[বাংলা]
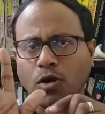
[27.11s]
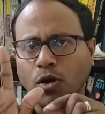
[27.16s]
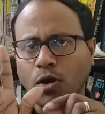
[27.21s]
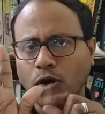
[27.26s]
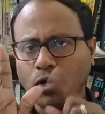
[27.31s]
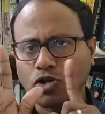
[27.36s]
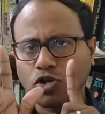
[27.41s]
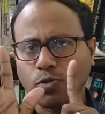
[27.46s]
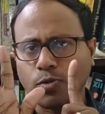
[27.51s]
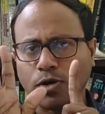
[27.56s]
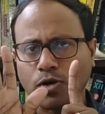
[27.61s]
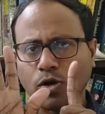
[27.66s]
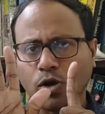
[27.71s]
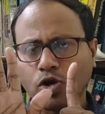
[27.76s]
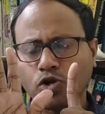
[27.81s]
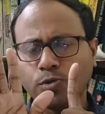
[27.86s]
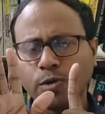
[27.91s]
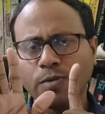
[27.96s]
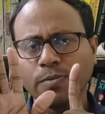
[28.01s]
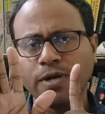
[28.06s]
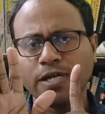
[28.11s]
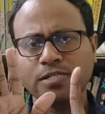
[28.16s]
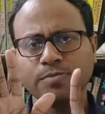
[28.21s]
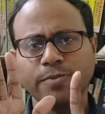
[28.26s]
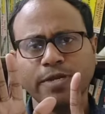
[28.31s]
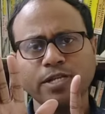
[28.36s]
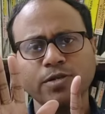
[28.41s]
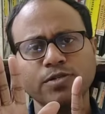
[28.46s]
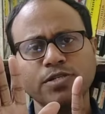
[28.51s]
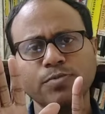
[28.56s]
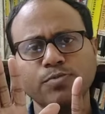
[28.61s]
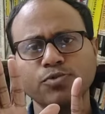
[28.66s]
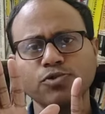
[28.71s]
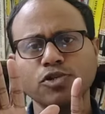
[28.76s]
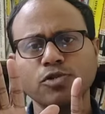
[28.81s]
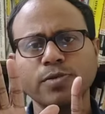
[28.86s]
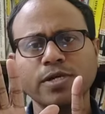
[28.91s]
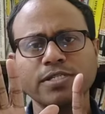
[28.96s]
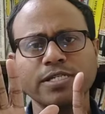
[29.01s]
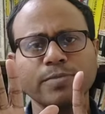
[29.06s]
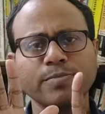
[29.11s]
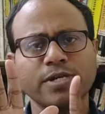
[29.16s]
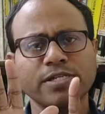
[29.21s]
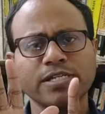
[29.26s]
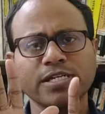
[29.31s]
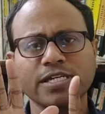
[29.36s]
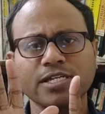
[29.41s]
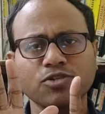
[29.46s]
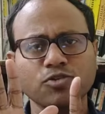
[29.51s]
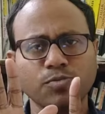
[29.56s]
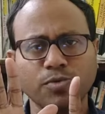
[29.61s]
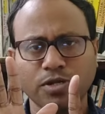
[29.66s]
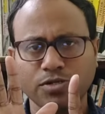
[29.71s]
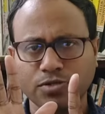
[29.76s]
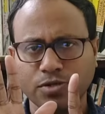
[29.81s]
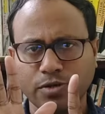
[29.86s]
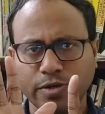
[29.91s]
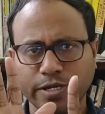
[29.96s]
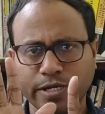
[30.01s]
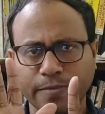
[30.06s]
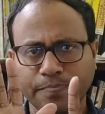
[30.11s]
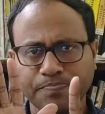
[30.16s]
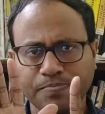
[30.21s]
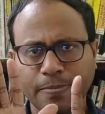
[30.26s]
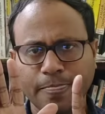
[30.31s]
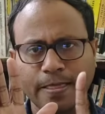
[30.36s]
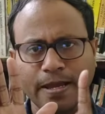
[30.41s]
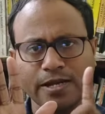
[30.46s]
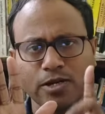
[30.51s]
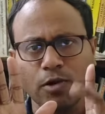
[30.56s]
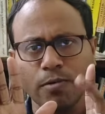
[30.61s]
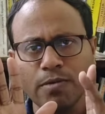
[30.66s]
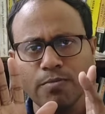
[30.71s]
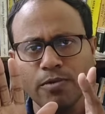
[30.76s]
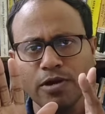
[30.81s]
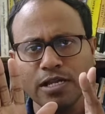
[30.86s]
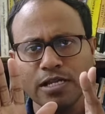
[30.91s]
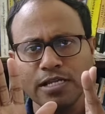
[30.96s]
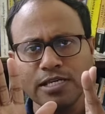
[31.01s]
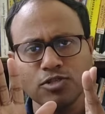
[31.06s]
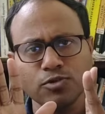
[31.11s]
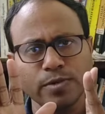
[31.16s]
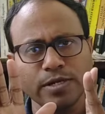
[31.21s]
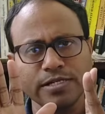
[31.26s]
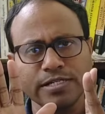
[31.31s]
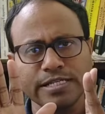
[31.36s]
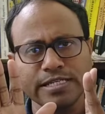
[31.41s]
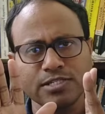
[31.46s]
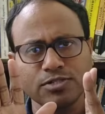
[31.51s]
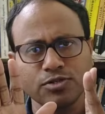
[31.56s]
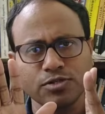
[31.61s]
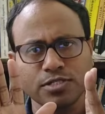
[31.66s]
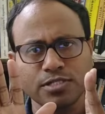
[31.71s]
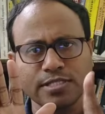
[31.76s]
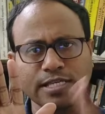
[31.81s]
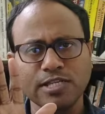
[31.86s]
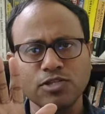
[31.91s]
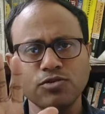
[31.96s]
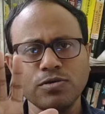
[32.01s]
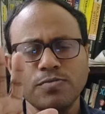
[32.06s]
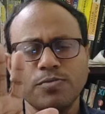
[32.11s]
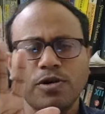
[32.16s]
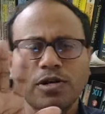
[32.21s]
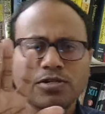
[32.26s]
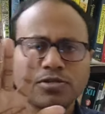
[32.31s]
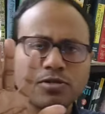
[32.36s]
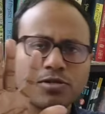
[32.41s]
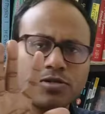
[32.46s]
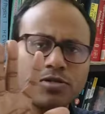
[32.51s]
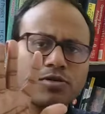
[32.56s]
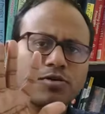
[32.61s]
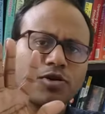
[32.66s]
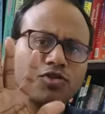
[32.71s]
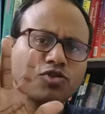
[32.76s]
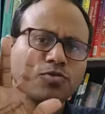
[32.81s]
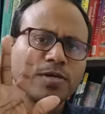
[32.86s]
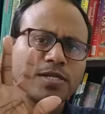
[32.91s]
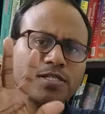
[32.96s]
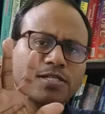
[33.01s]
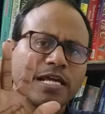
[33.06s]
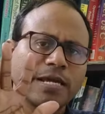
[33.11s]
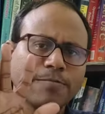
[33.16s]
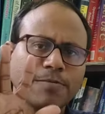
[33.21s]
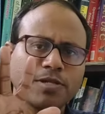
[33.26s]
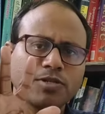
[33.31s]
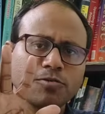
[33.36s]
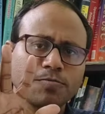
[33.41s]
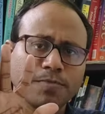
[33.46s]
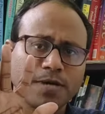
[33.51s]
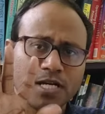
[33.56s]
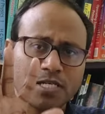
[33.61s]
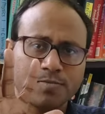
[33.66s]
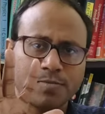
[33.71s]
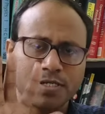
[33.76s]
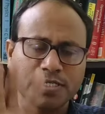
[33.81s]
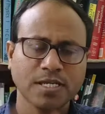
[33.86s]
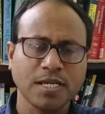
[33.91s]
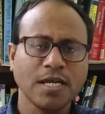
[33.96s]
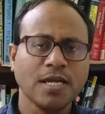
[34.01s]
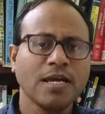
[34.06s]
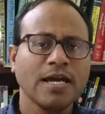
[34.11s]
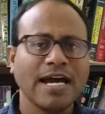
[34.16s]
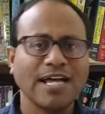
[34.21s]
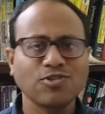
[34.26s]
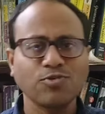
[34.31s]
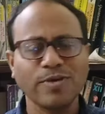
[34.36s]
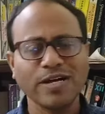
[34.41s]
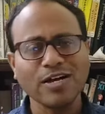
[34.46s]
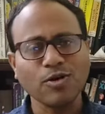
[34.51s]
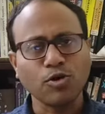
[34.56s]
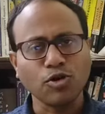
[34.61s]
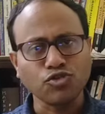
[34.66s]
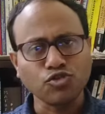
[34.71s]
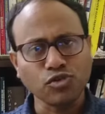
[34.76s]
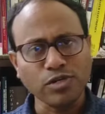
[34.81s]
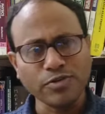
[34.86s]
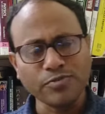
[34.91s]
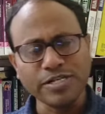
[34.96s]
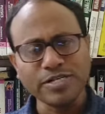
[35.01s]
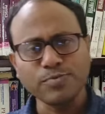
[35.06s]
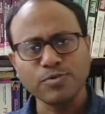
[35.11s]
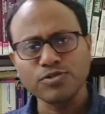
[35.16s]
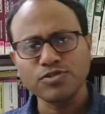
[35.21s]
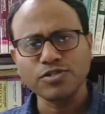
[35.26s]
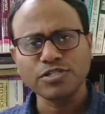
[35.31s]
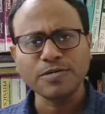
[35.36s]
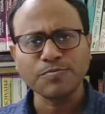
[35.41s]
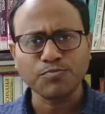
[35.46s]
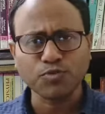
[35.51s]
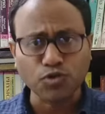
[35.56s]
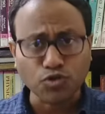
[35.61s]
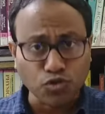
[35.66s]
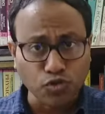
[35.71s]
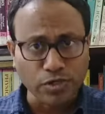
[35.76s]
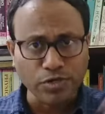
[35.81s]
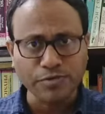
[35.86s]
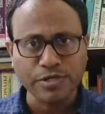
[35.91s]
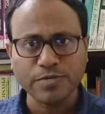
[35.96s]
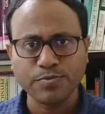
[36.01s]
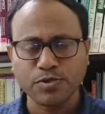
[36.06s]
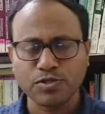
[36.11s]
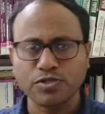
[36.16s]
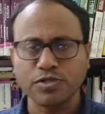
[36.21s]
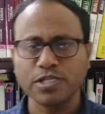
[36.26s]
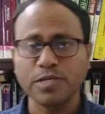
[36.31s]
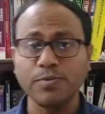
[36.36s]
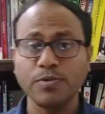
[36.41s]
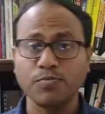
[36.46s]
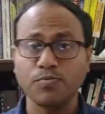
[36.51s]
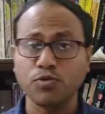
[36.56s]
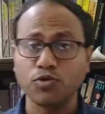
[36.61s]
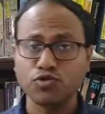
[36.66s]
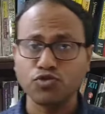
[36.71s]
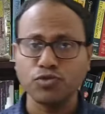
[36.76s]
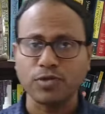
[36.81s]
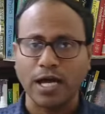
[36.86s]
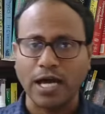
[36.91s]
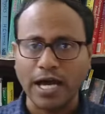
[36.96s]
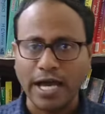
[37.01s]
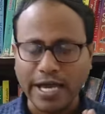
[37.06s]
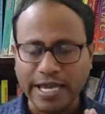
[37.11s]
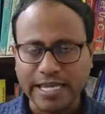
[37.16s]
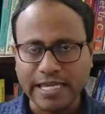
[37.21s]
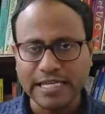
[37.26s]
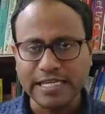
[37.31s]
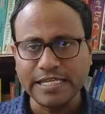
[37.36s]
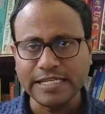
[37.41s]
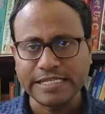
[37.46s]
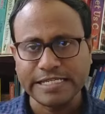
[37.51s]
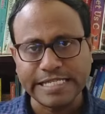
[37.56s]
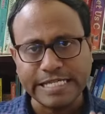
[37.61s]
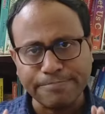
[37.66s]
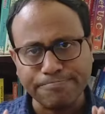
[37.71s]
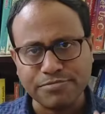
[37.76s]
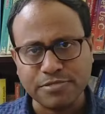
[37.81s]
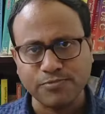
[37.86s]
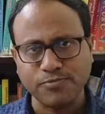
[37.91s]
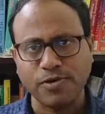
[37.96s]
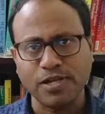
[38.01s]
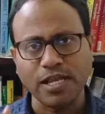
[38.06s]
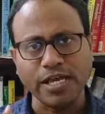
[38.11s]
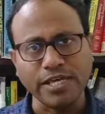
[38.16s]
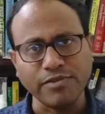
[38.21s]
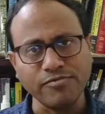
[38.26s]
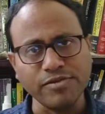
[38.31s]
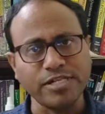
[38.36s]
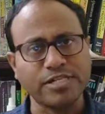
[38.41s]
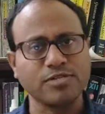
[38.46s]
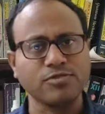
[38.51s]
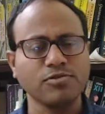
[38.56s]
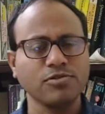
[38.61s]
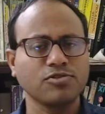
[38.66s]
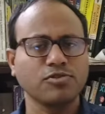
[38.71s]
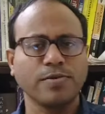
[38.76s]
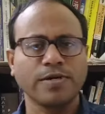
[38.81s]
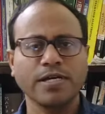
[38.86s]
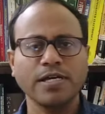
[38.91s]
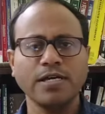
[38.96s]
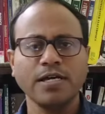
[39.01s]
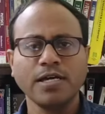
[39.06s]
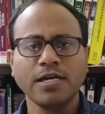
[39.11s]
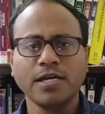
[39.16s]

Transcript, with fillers: অক্টোবর অক্টোবর মাস মানে হচ্ছে পুজোর মাস এই মাসে কিছু পড়াশোনা হয় না নভেম্বর এলেই তোমার টেস্ট হচ্ছে তাহলে তুমি পড়াশোনার জন্য কত মাস টাইম পাচ্ছ পাঁচ মাস আর তোমাকে কতগুলো ইউনিট পড়তে হচ্ছে প্রচুর ইউনিট পড়তে হচ্ছে এবং প্রচুর হাইলি ডেপথওয়ালা ইউনিটগুলো তোমাকে